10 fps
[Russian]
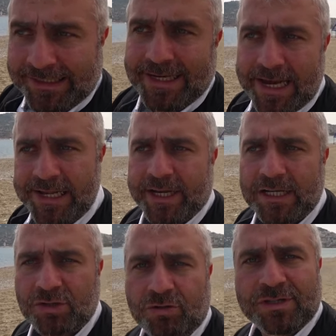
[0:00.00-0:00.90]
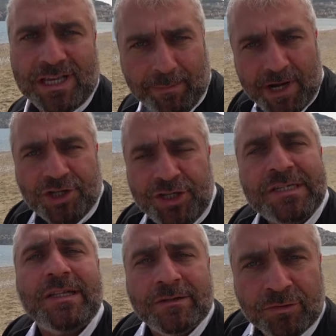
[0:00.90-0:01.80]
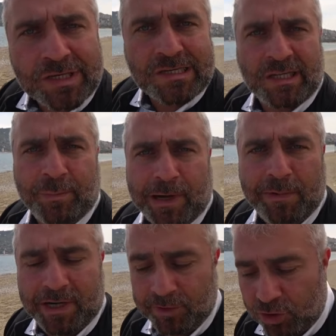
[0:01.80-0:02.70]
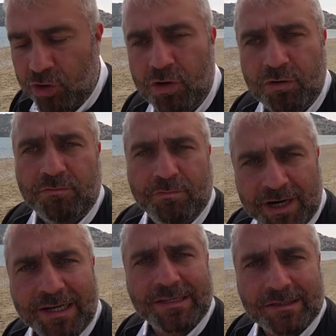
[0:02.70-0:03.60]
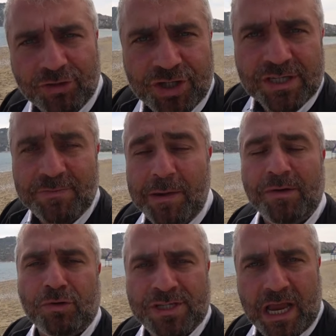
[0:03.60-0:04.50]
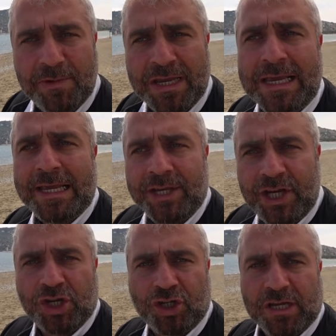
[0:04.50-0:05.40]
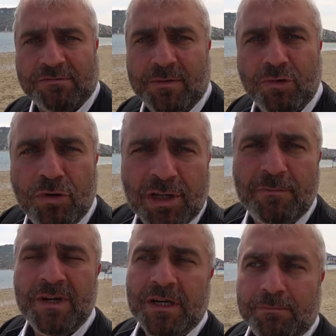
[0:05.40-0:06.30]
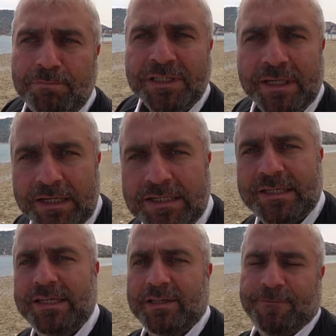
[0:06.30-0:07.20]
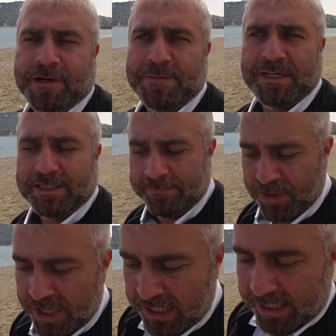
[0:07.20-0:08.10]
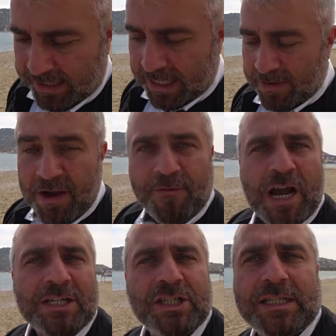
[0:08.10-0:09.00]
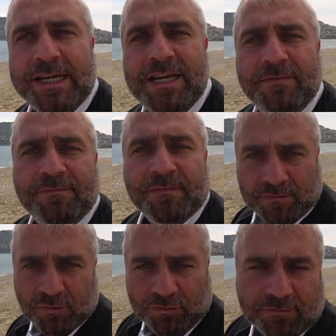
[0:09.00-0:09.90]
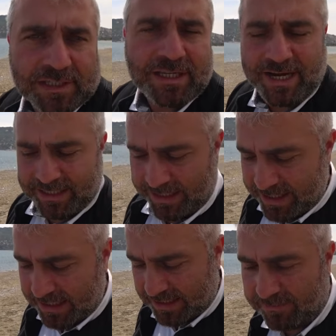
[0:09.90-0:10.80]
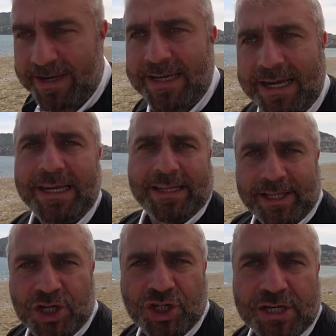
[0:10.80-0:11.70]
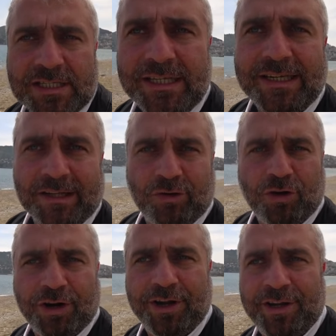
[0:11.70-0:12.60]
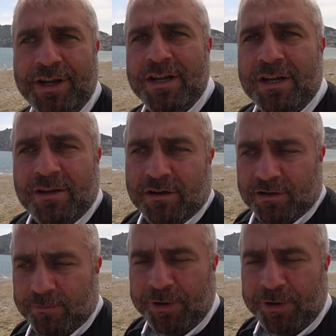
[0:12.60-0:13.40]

я ни разу сам лично не столкнулся с этой проблемой, но были случаи с моими друзьями, я считаю своим долгом поделиться этой информацией. Итак, в каждой стране, ну, вы знаете, есть свои какие-то жесты, которые э,